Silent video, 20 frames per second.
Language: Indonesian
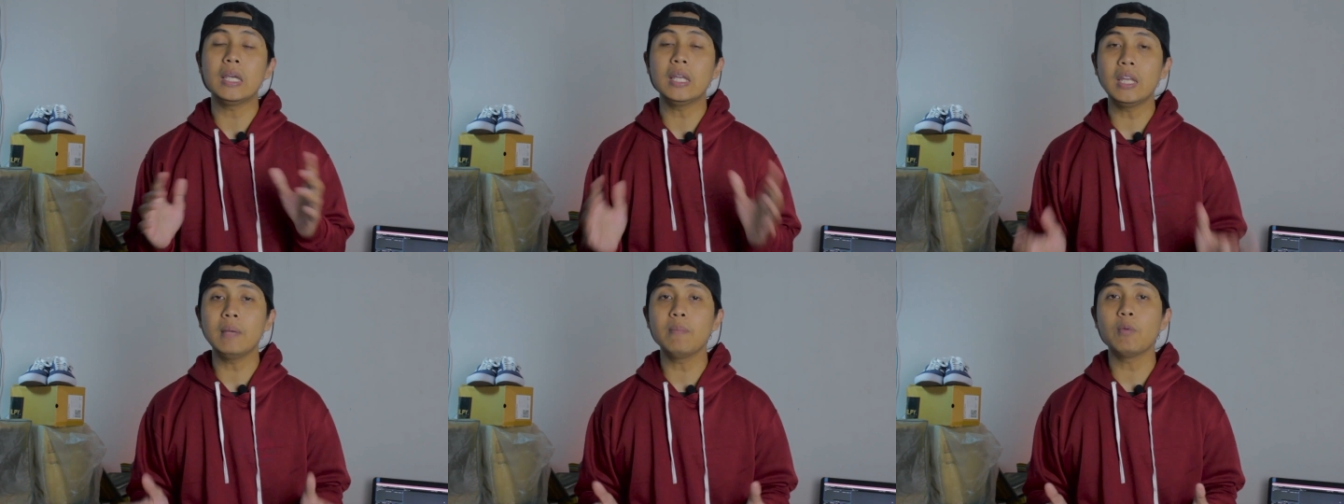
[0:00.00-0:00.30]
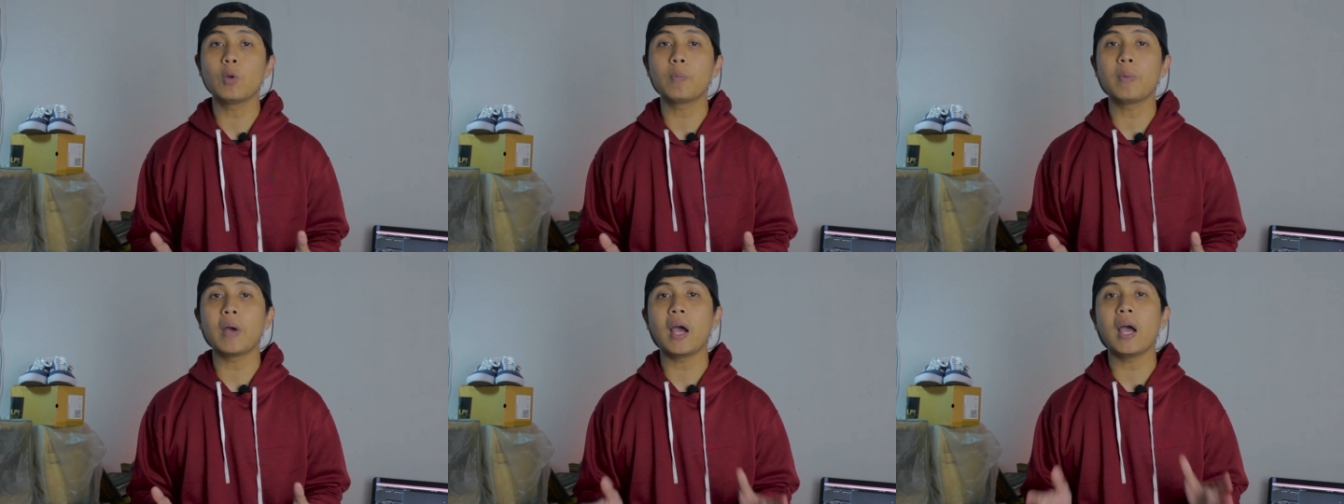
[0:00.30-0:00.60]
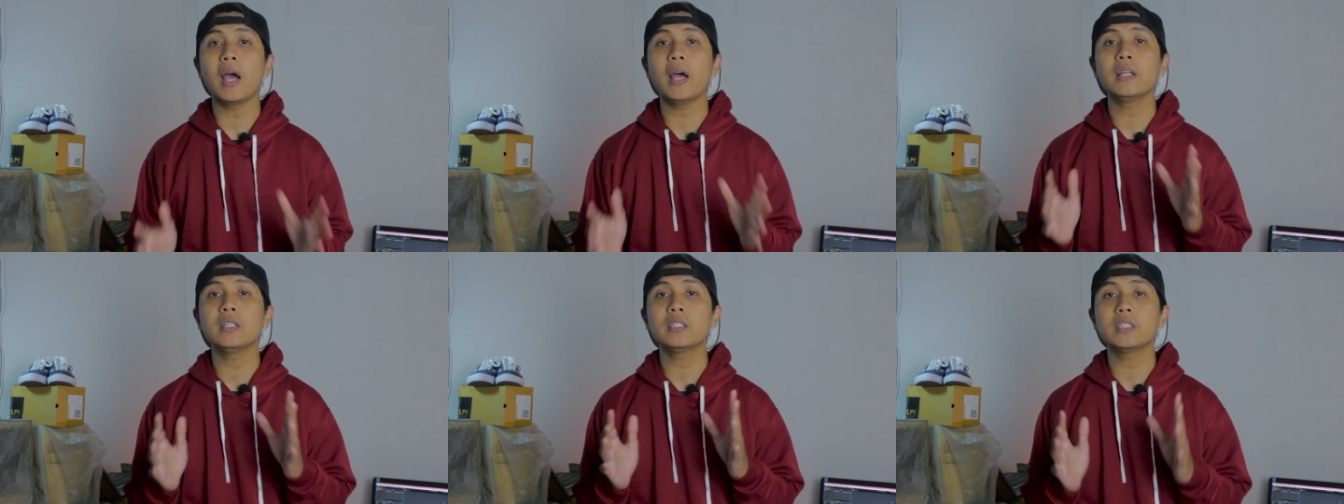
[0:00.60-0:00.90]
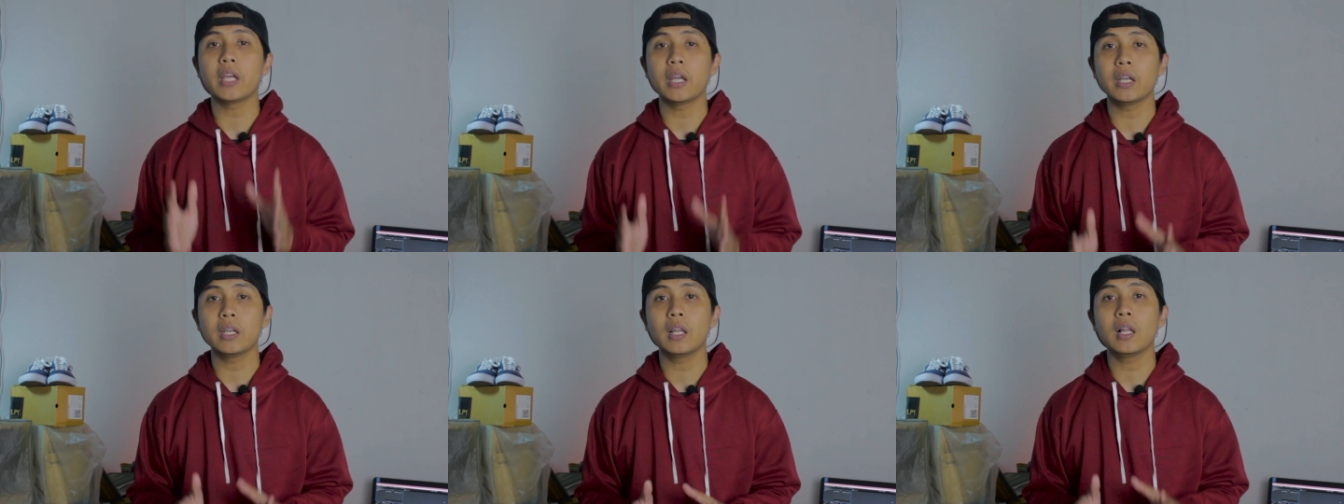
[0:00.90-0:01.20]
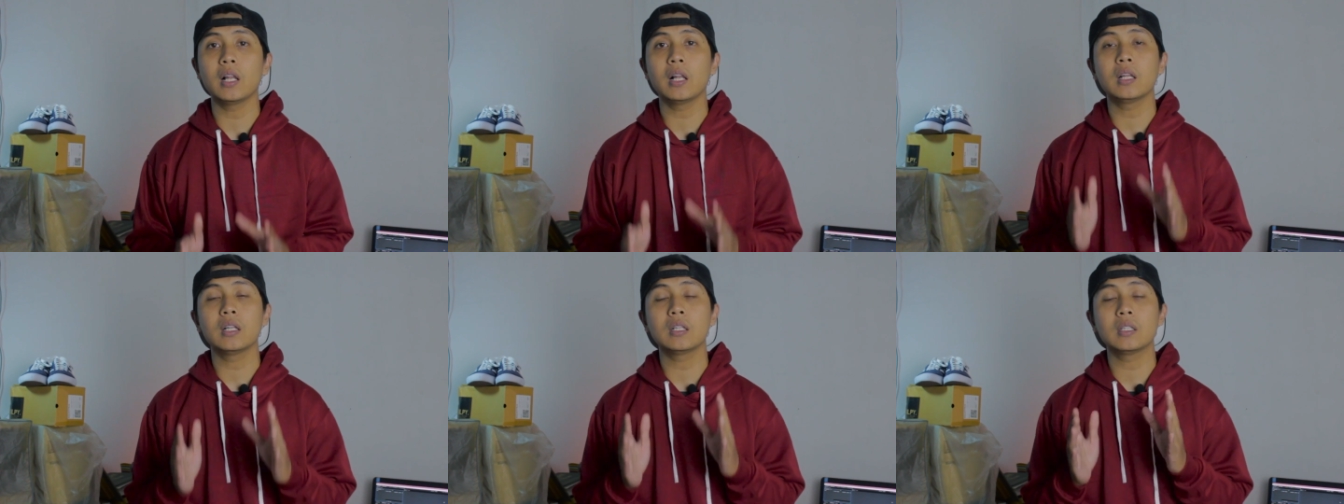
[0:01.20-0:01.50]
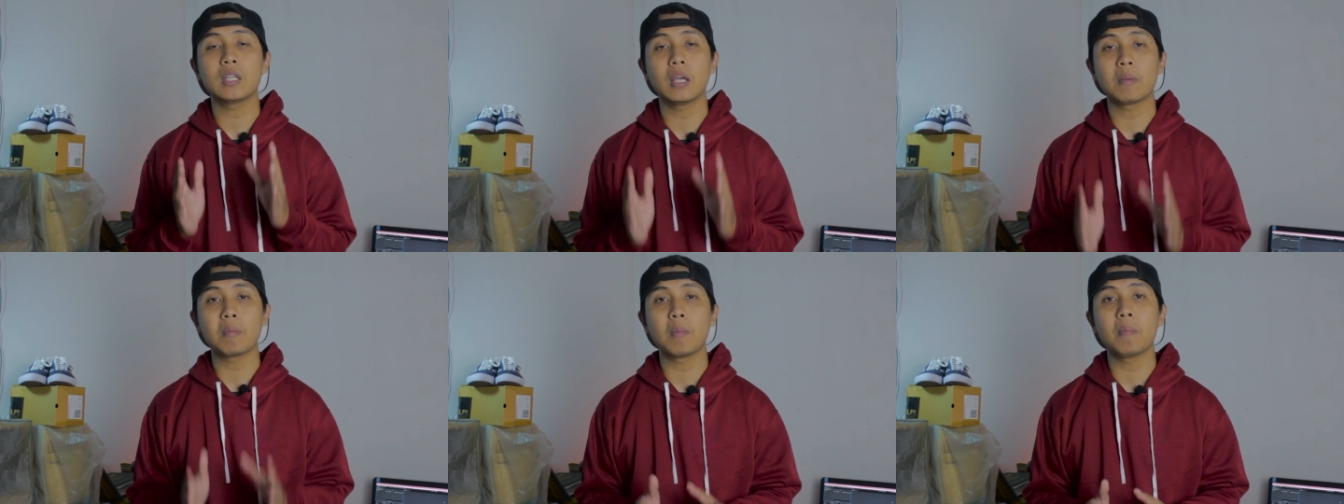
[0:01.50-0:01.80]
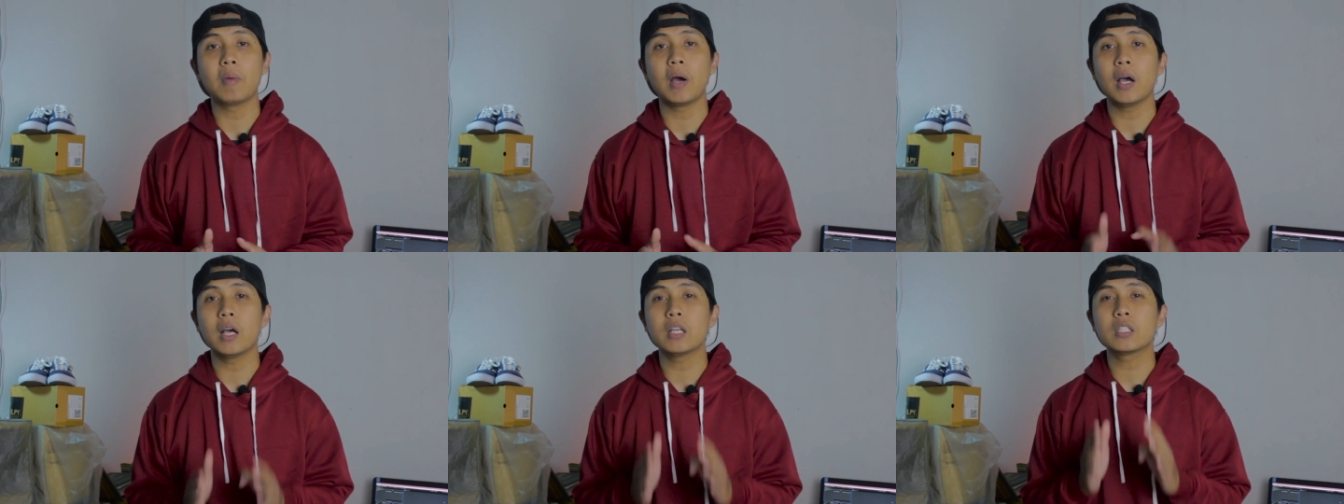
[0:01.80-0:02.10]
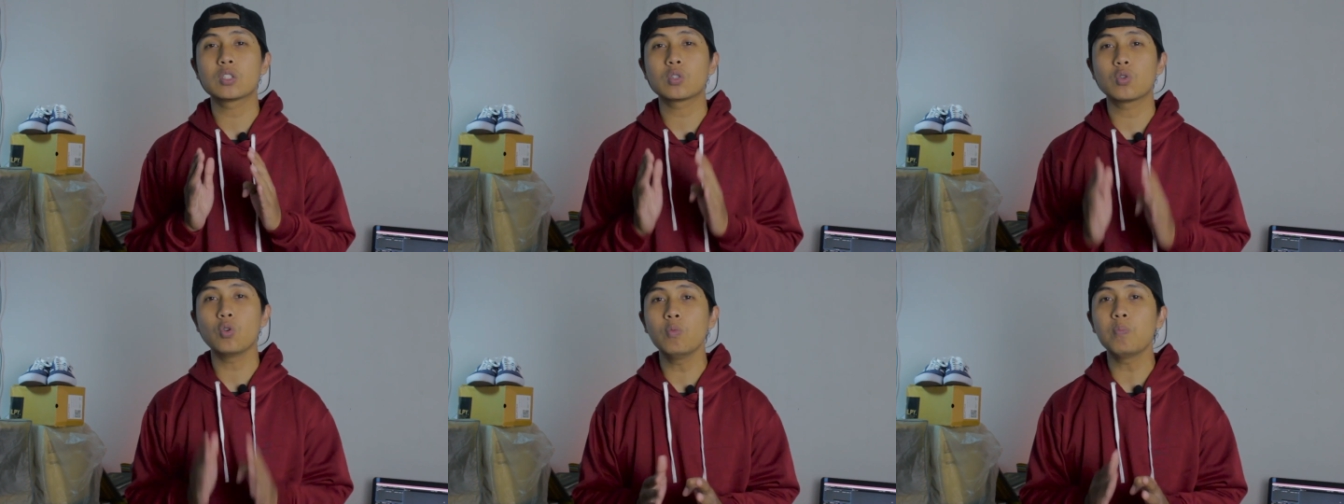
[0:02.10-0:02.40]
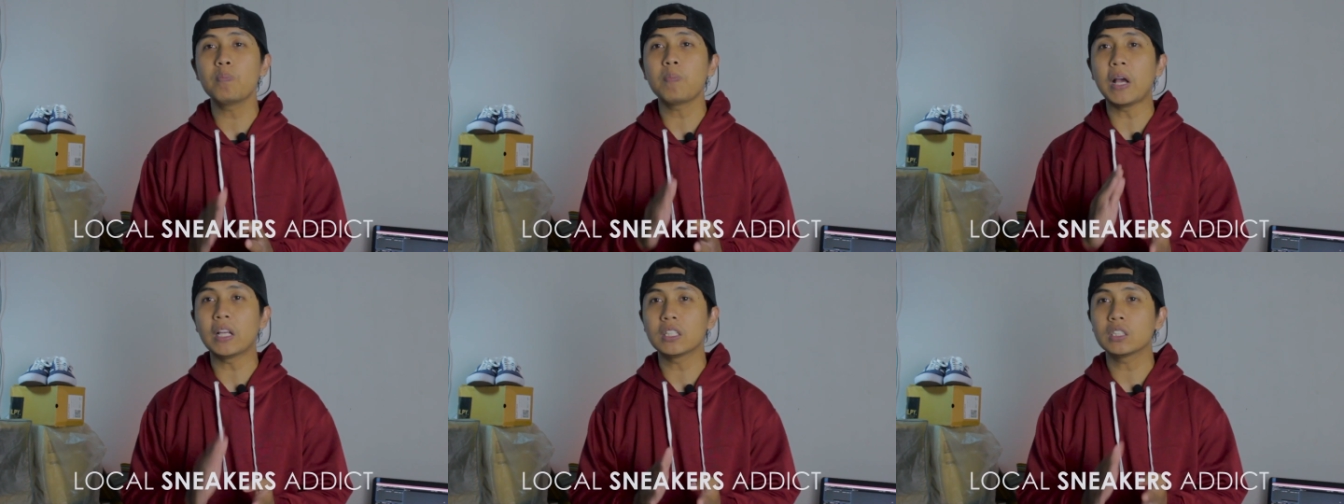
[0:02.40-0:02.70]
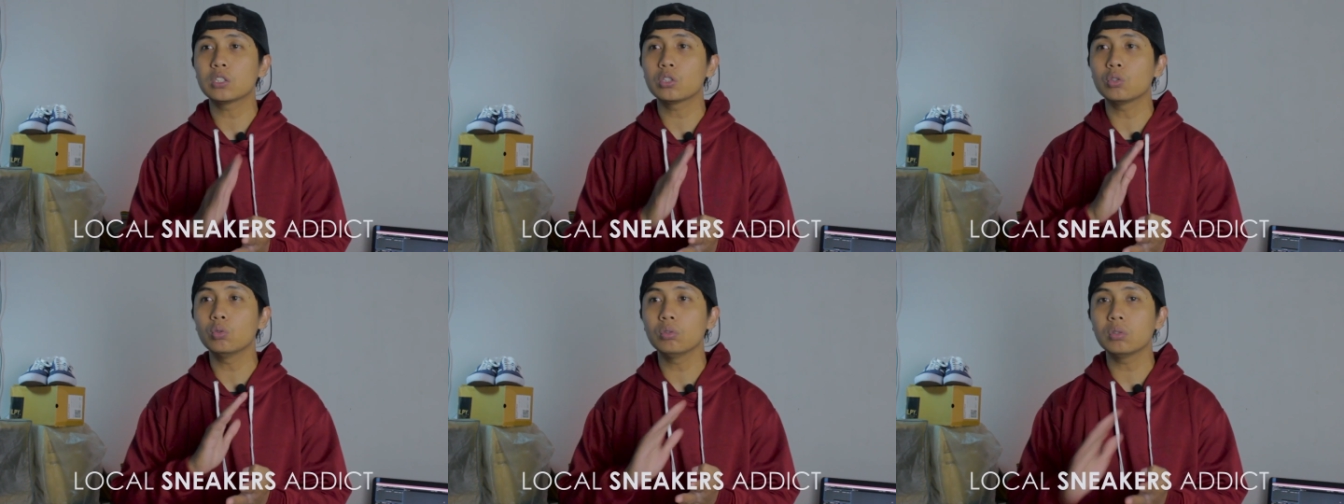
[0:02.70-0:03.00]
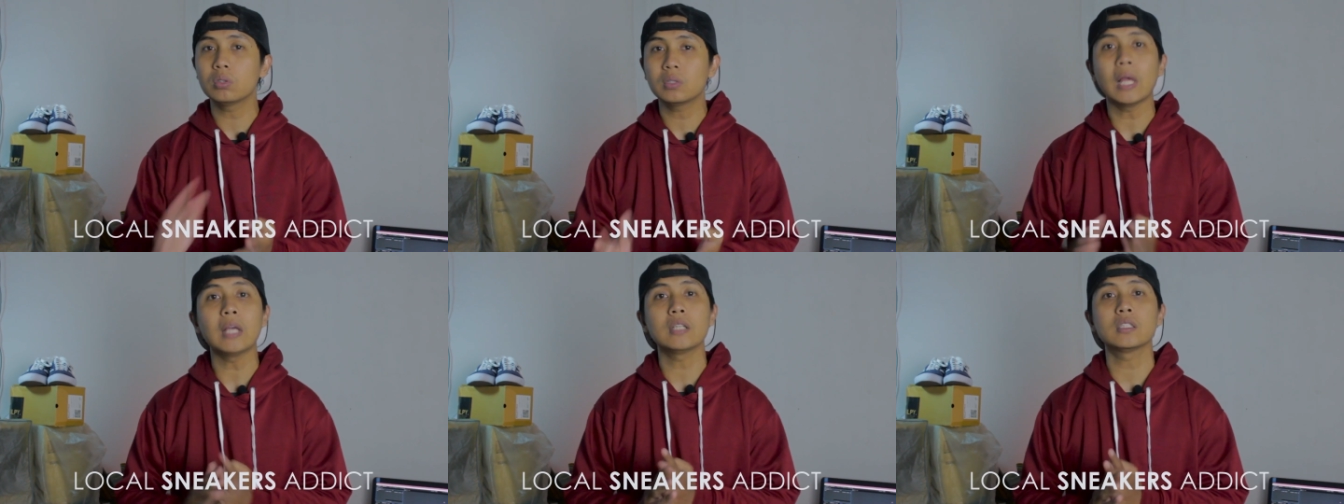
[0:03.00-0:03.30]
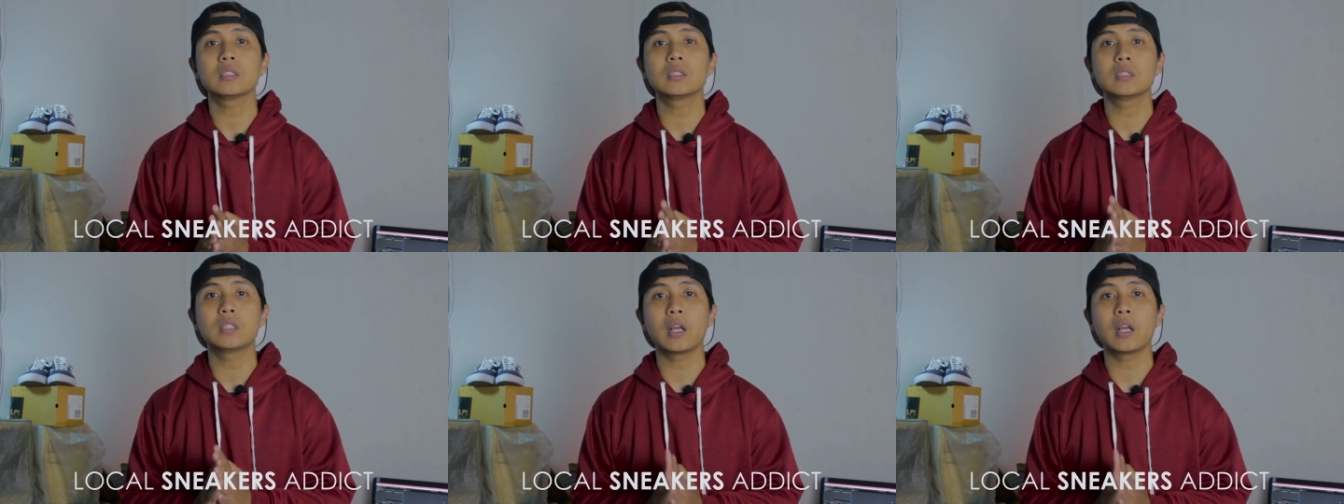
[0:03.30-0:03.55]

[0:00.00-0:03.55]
ini merupakan channel yang membahas kupas tuntas